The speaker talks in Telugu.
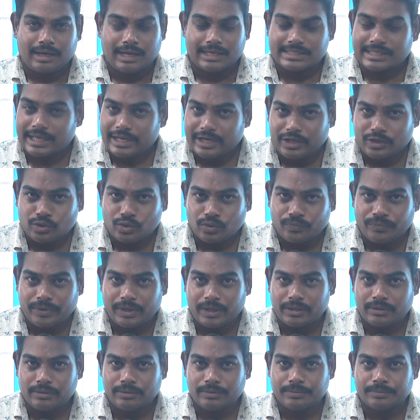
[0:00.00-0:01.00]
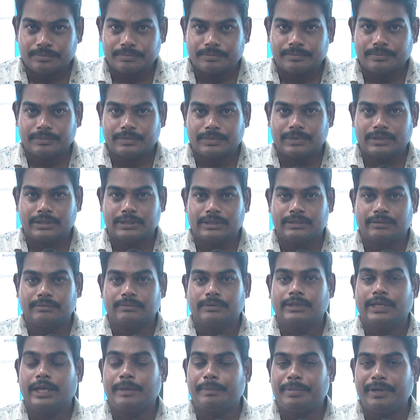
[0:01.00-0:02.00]
అసాని తుఫాను
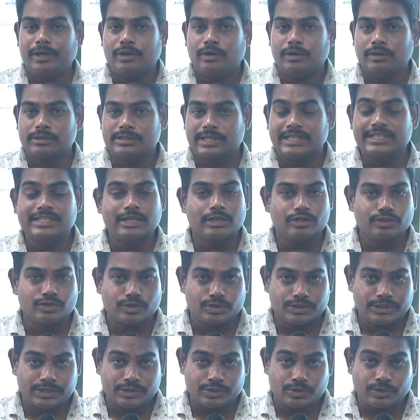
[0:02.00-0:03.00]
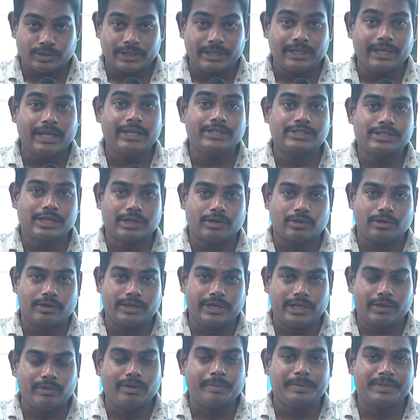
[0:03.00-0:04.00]
ఏపీలో సంచలనం సృష్టిస్తుంది ఏ క్షణంలో
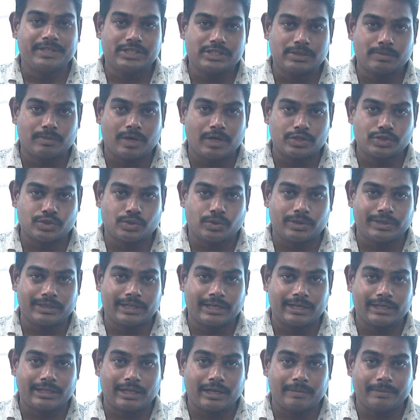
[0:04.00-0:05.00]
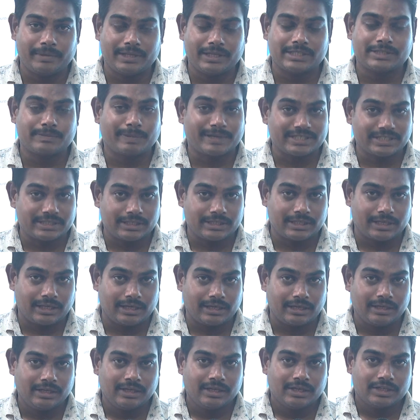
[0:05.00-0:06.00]
ఎటువైపు దిశ మార్చుకుంటుంది అనే దాని మీద స్పష్టత
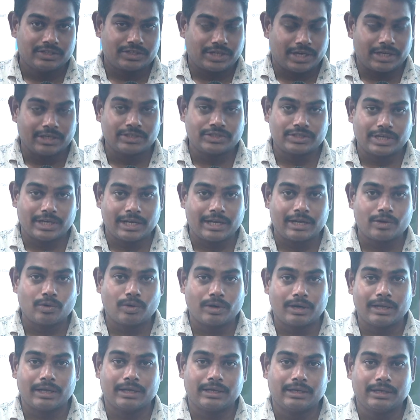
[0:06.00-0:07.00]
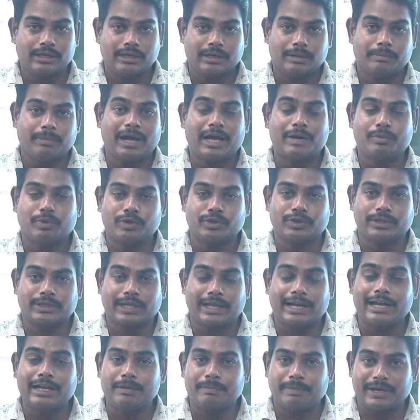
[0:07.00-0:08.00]
క్షణ క్షణానికి కూడా మారిపోతుంది
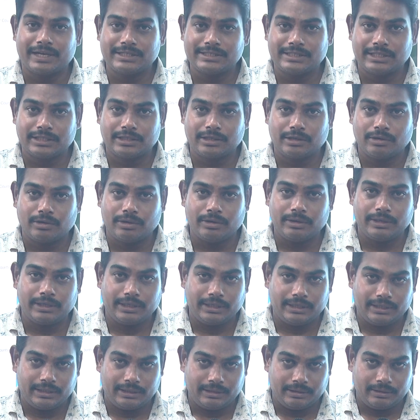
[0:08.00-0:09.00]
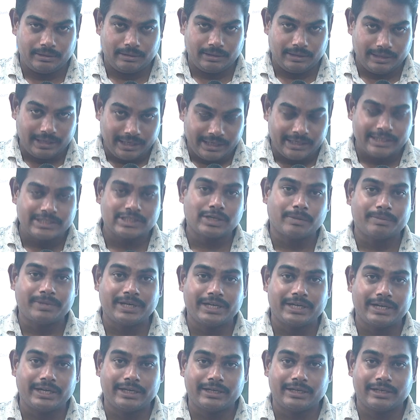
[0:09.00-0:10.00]
అలాంటి పరిస్థితుల్లో లేటెస్ట్
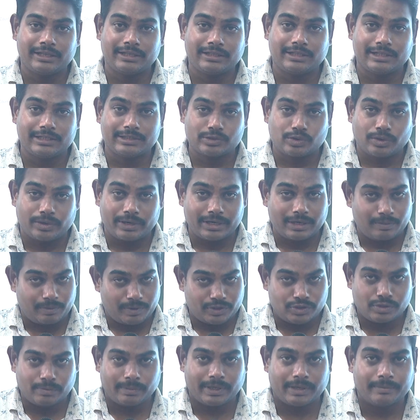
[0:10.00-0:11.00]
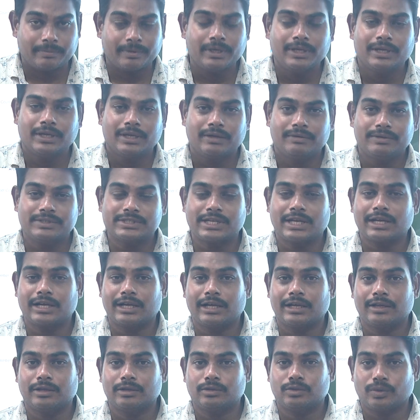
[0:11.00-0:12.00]
అప్డేట్ ఏంటనేది తెలుసుకోవడానికి ప్రస్తుతం మనం విశాఖ
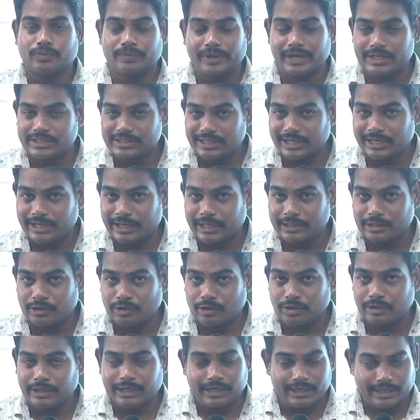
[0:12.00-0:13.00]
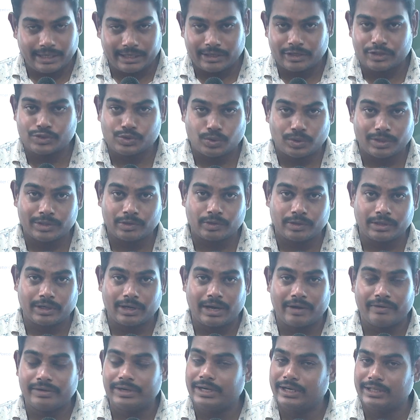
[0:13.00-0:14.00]
తుఫాన్ హెచ్చరికల కేంద్రంలో ఇక్కడ డైరెక్టర్ సునంద్
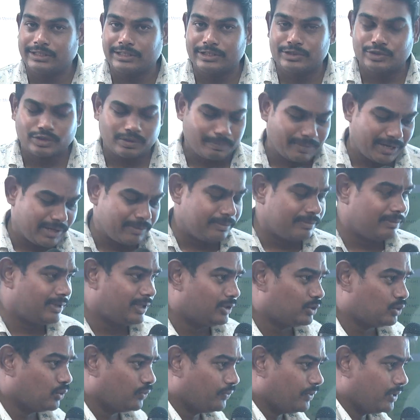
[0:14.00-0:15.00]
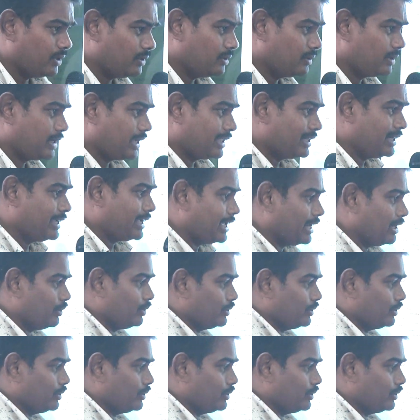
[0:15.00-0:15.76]
ఉన్నారు ఆవిడ తెలుసుకుందాం మేడం ఈ తుఫాను కదలికి ఎలా